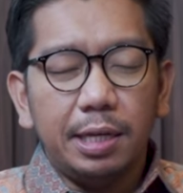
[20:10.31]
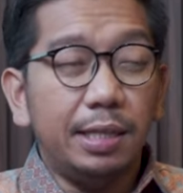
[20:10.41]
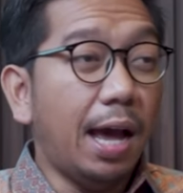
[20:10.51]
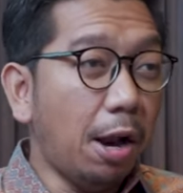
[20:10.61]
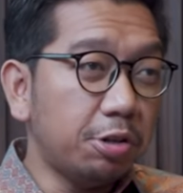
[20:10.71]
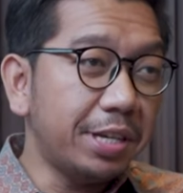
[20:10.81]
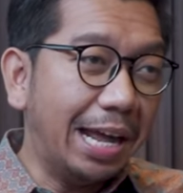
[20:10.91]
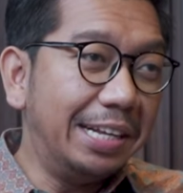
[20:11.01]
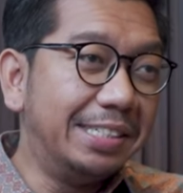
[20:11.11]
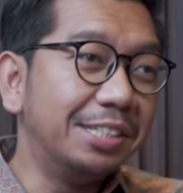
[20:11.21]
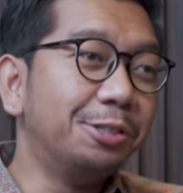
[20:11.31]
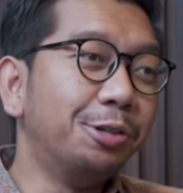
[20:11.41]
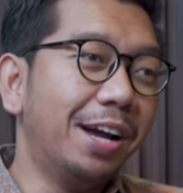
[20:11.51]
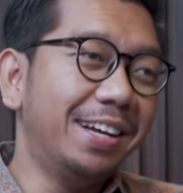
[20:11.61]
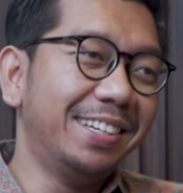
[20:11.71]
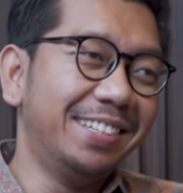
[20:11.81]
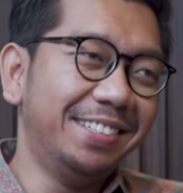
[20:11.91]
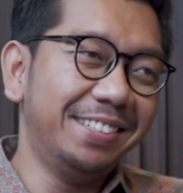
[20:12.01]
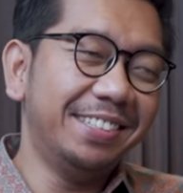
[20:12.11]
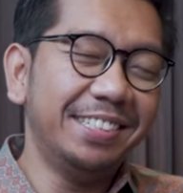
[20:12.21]
kita kan harus realistis juga. Yeah.
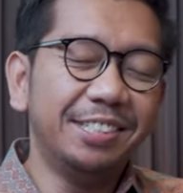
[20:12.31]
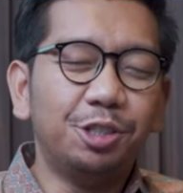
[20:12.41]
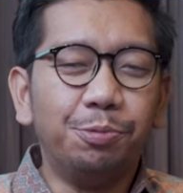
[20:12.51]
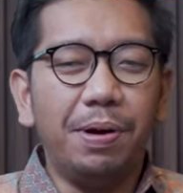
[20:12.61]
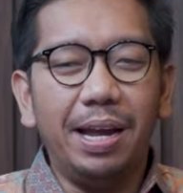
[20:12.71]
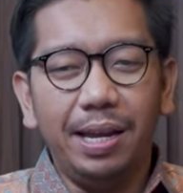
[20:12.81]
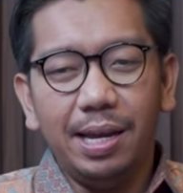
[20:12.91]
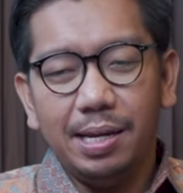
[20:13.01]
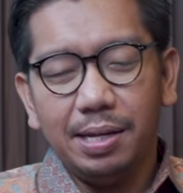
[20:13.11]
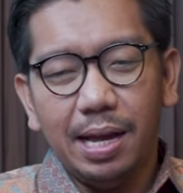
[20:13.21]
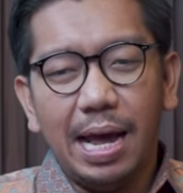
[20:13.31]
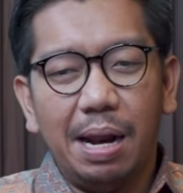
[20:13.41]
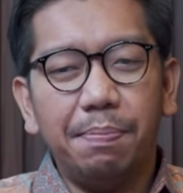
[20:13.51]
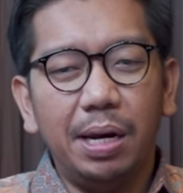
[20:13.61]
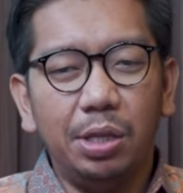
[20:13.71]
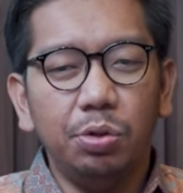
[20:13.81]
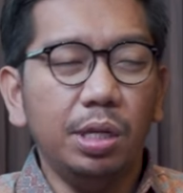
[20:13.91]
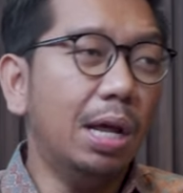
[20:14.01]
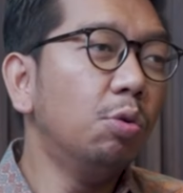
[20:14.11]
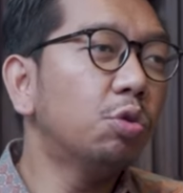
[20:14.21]
Supaya harapan itu
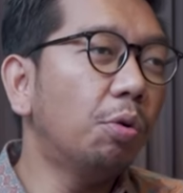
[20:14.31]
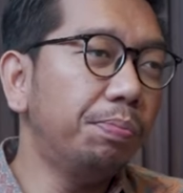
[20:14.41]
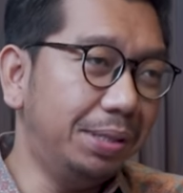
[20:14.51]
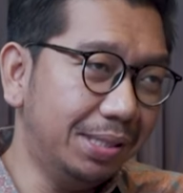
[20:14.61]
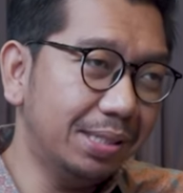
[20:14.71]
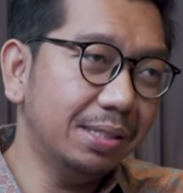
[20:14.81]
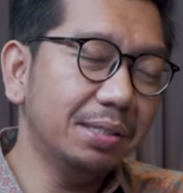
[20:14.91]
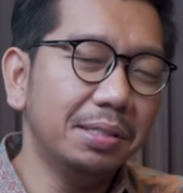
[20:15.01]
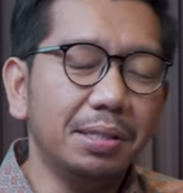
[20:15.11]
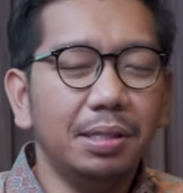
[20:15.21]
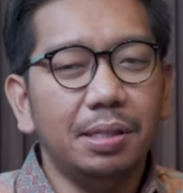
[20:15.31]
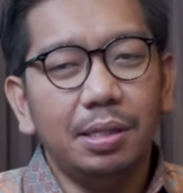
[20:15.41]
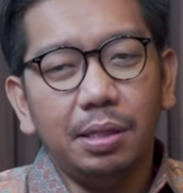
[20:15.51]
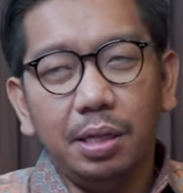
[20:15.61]
tidak utopis. Yeah, yeah, yeah.